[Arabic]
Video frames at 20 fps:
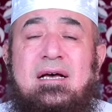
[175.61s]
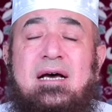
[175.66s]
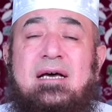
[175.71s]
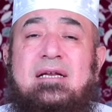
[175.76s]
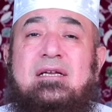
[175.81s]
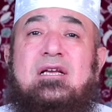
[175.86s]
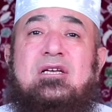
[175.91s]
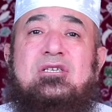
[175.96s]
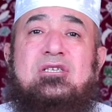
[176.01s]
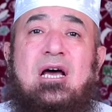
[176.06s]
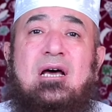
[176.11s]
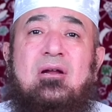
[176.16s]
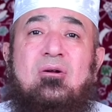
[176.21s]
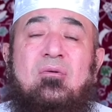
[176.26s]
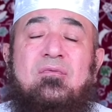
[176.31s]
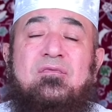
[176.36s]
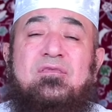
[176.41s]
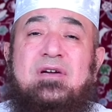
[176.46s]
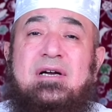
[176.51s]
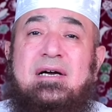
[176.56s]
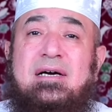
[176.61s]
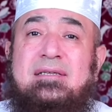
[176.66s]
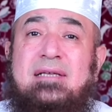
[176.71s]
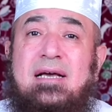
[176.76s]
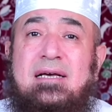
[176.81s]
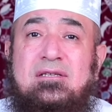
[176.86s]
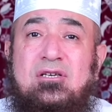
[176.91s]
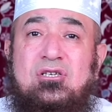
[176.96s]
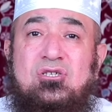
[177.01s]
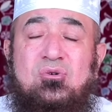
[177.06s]
أن يجعلهم في
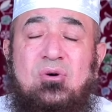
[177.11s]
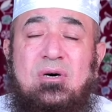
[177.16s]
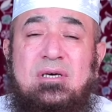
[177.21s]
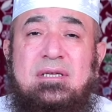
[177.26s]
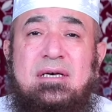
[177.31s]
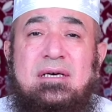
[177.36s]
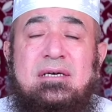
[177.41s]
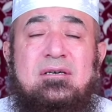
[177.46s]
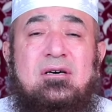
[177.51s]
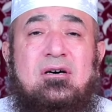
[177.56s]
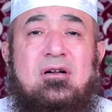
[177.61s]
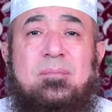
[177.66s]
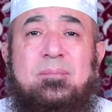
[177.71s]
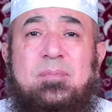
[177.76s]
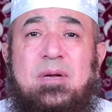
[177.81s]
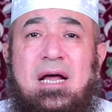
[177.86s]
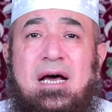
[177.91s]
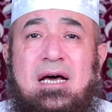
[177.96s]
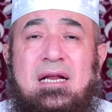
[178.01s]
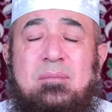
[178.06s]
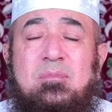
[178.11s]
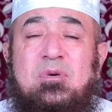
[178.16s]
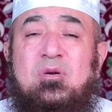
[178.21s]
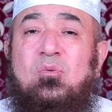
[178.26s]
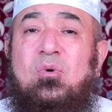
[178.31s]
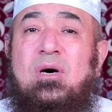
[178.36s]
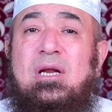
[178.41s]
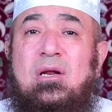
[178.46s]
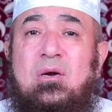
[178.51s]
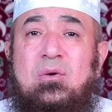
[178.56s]
عداد الشهداء يا رب العالمين
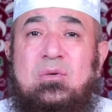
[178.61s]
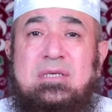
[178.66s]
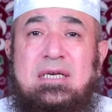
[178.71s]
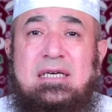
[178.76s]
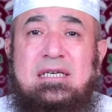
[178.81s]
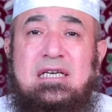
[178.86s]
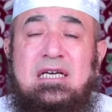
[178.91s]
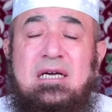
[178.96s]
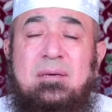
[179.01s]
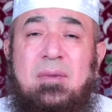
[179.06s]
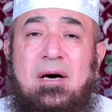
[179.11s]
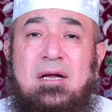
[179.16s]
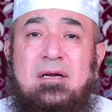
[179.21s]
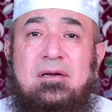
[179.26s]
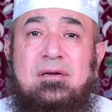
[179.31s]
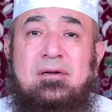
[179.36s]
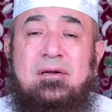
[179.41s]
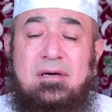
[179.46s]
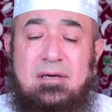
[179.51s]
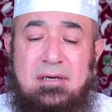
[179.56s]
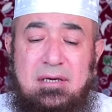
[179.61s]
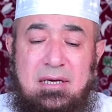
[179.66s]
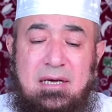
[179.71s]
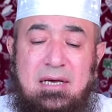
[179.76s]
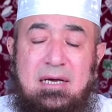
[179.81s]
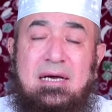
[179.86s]
ولا نزكيهم على الله